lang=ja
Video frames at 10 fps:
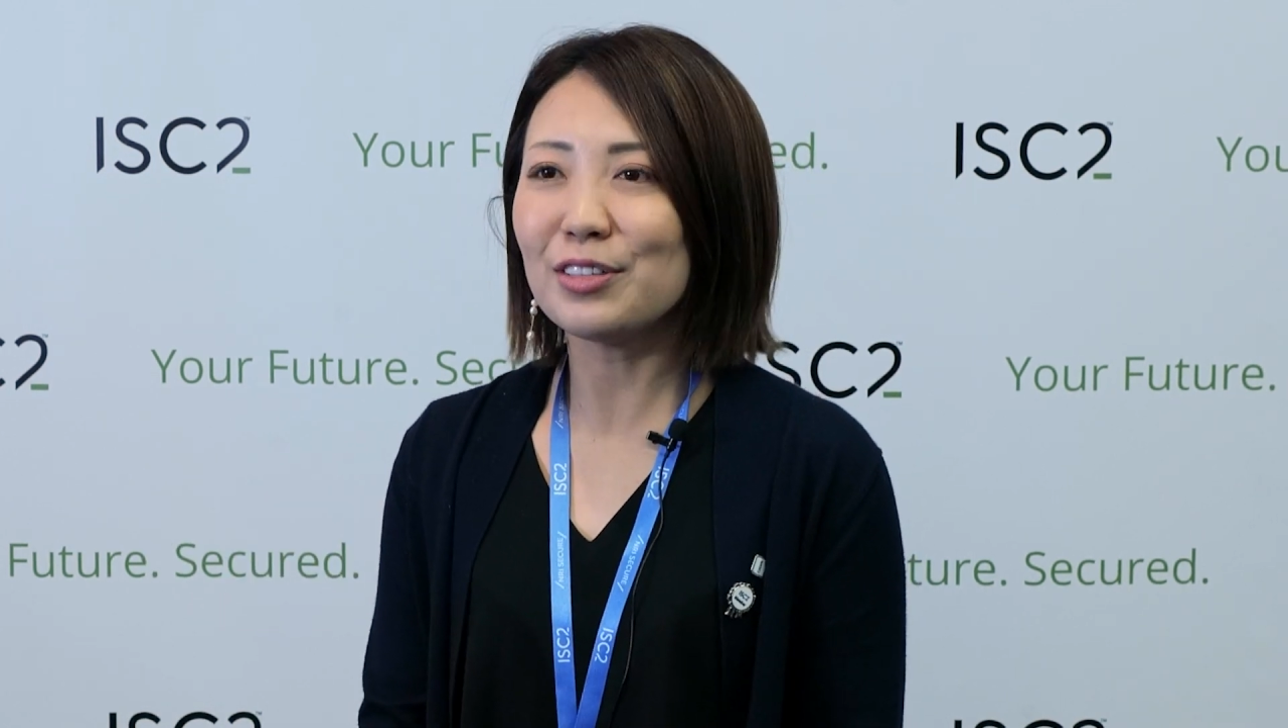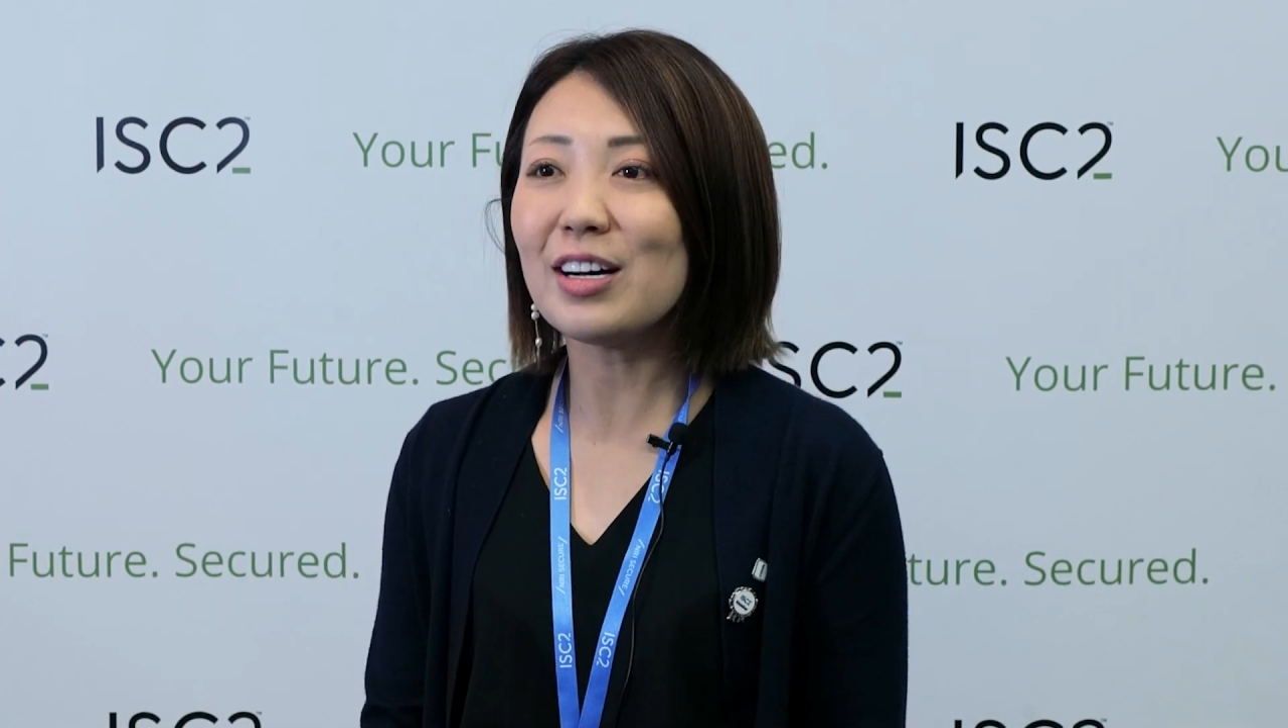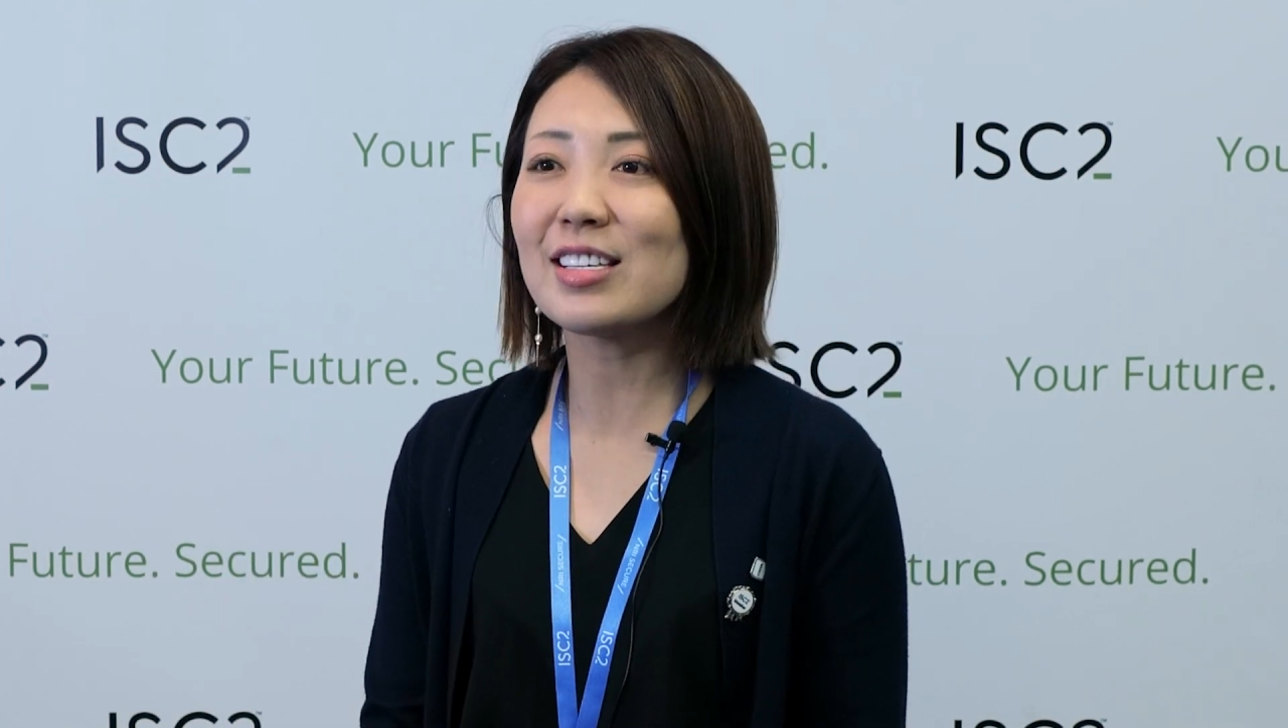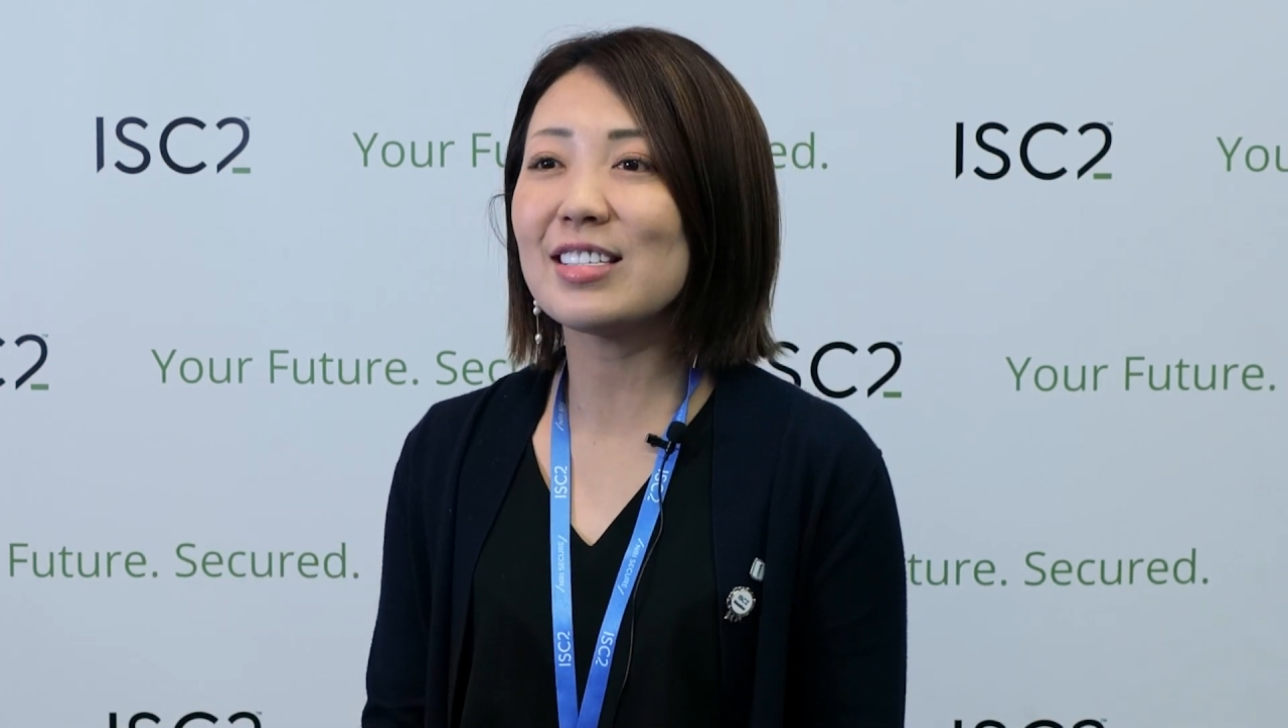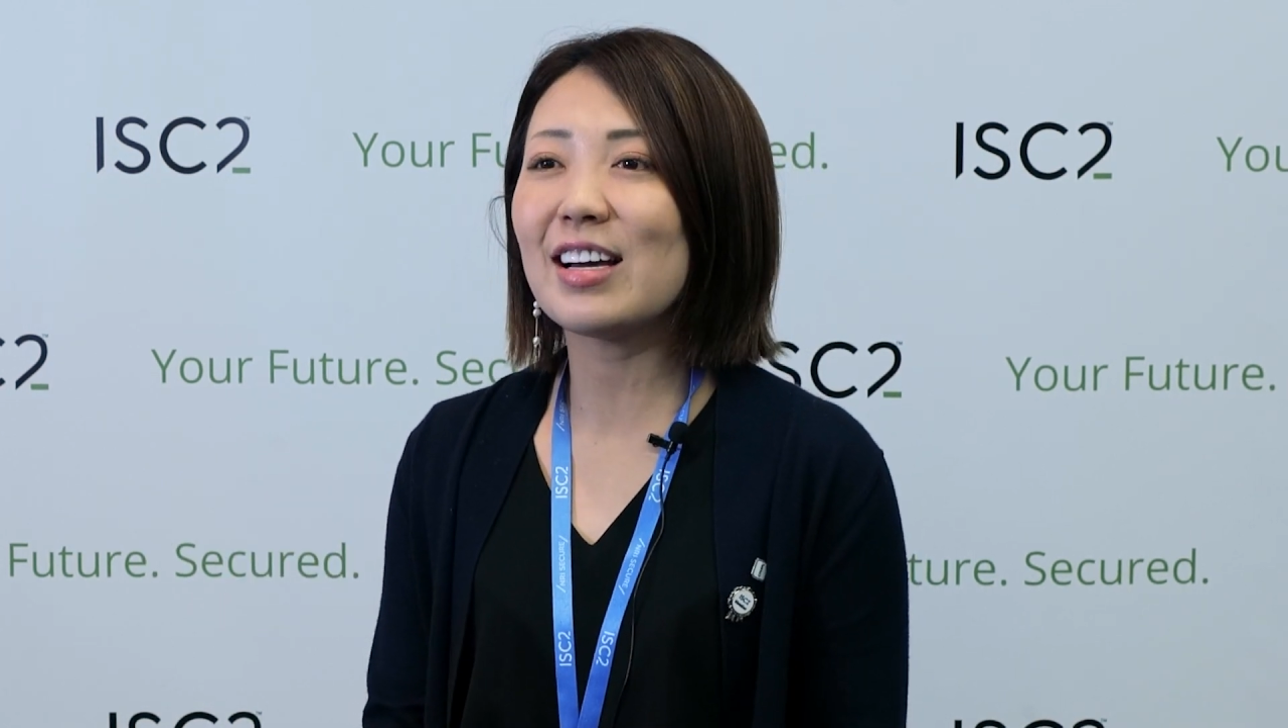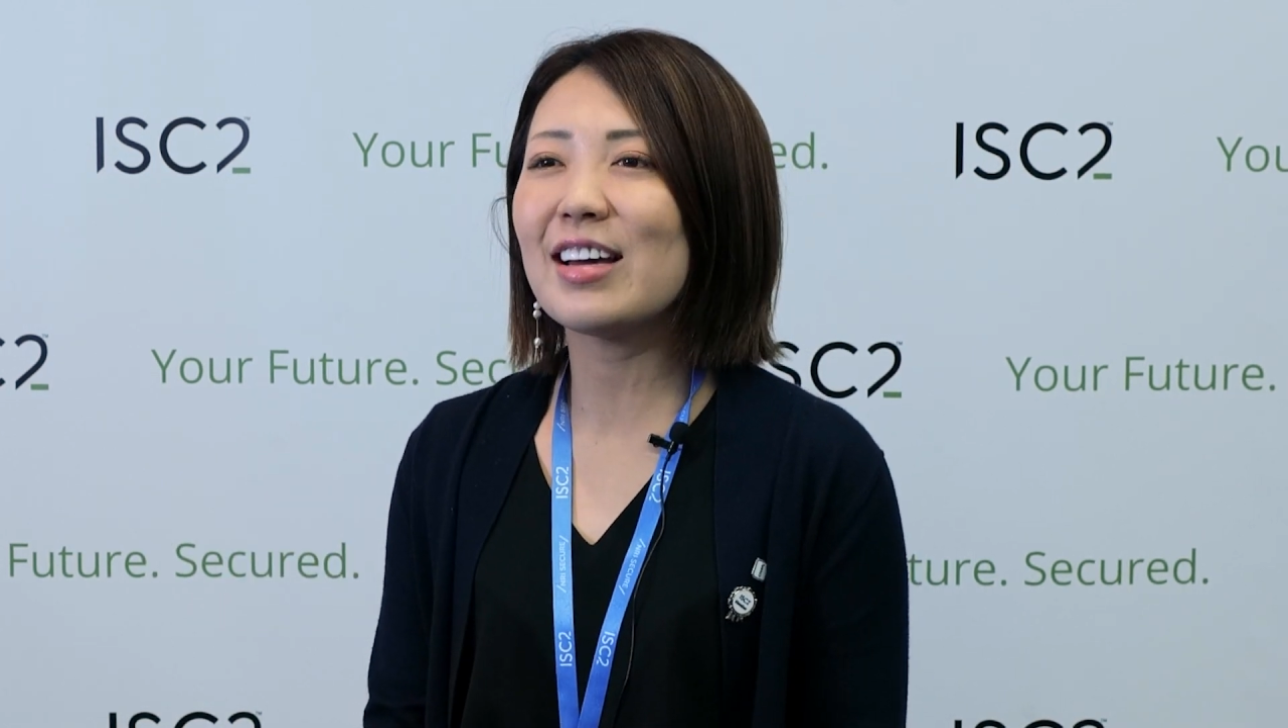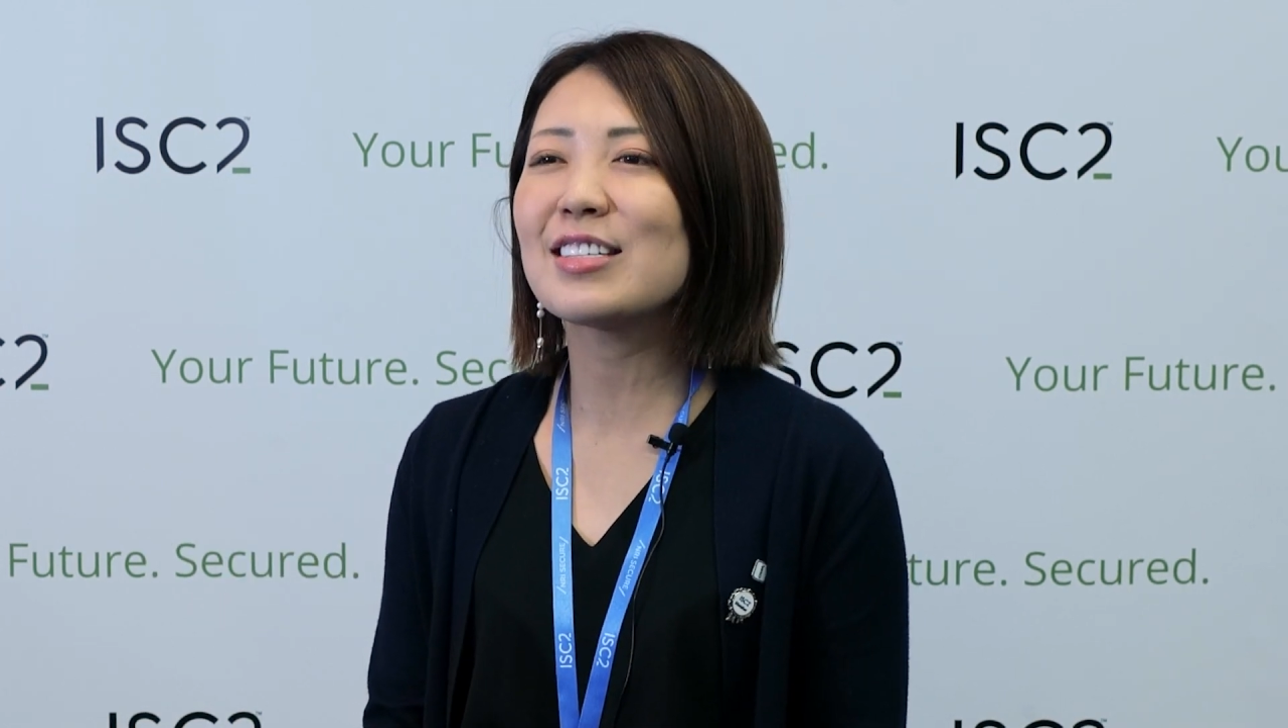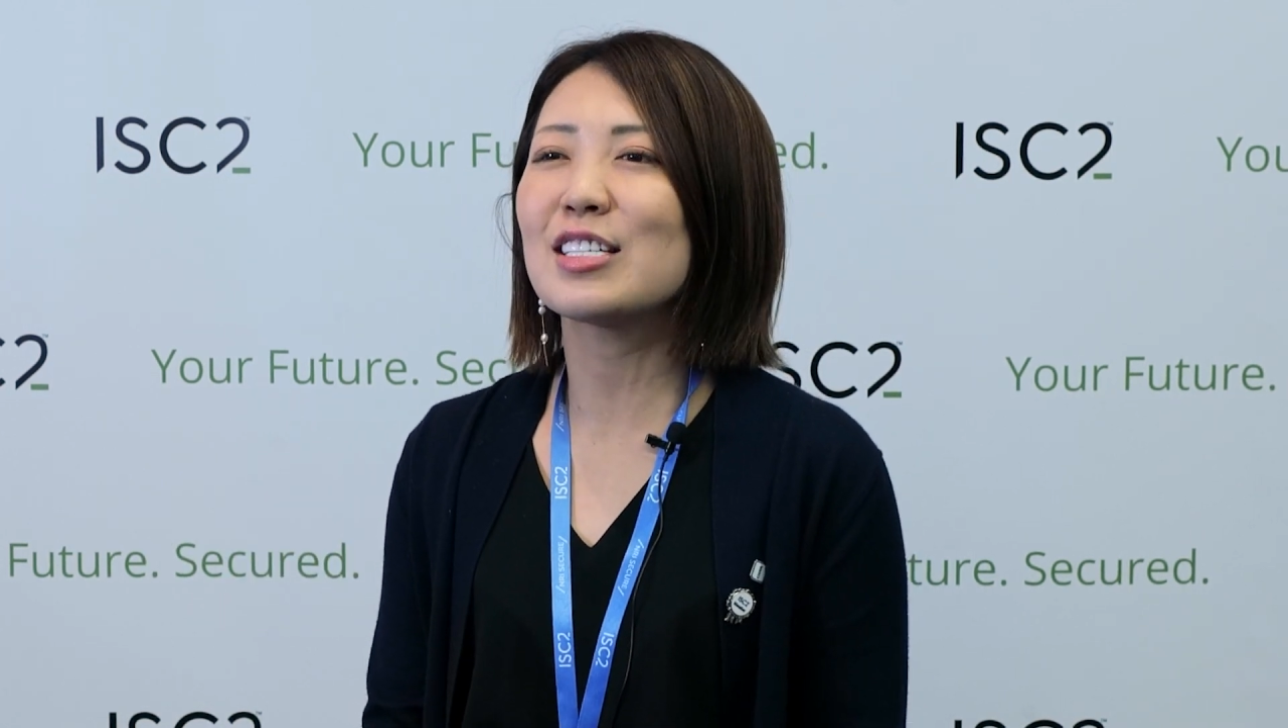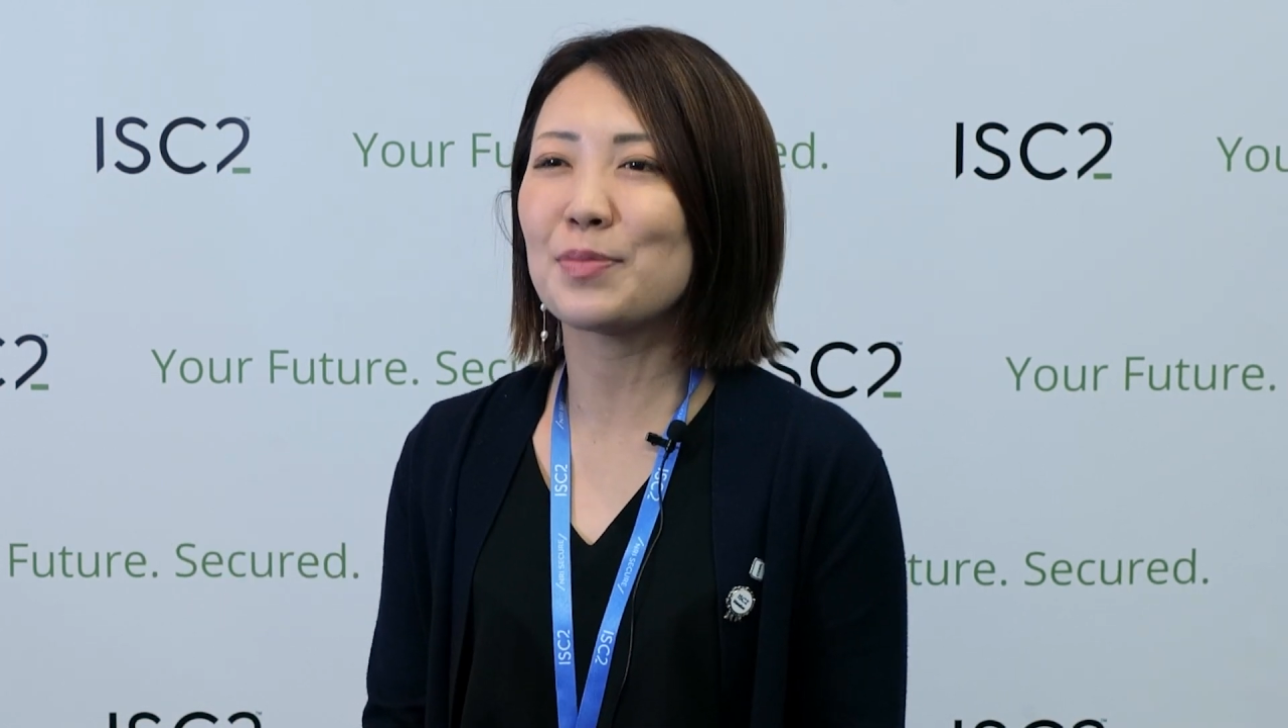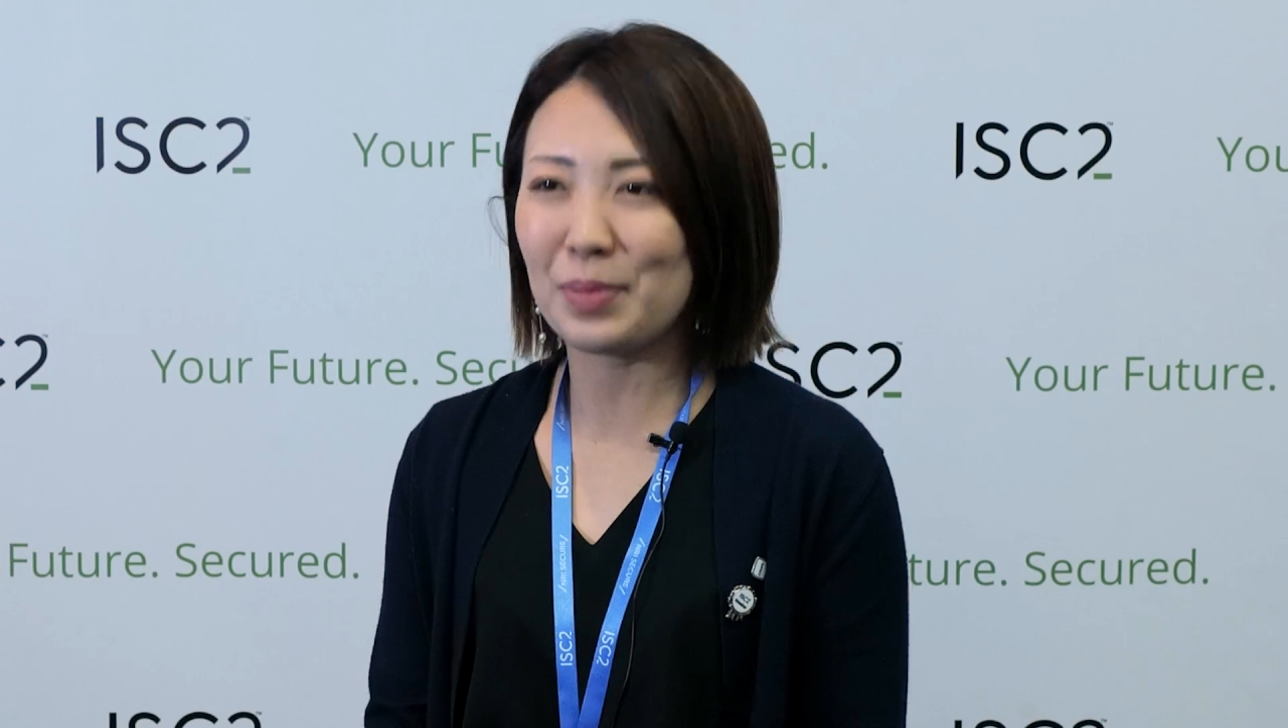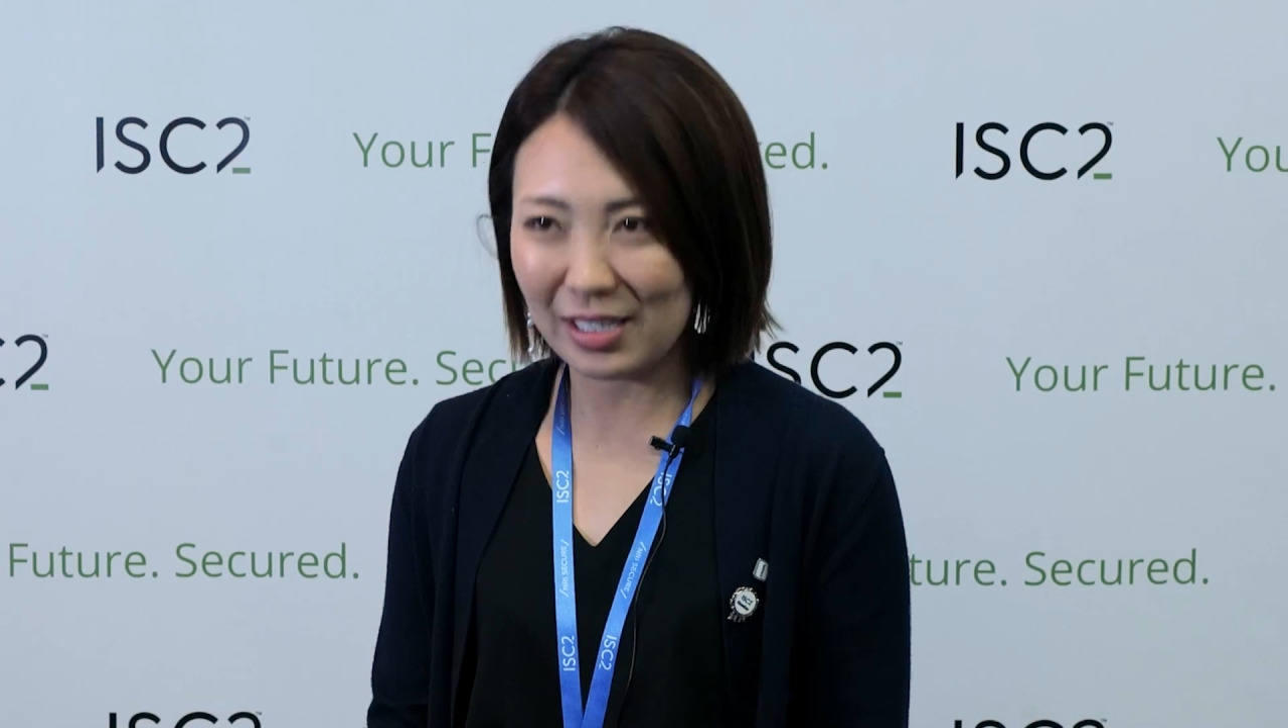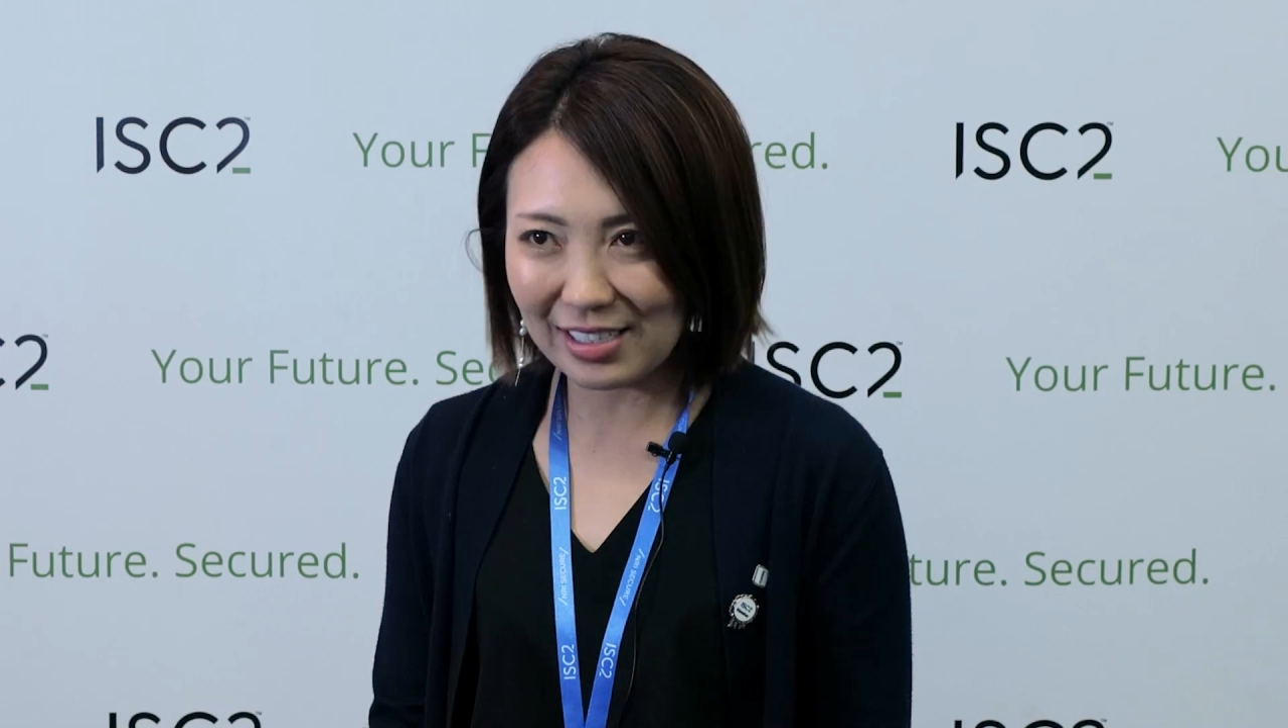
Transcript: は CISSP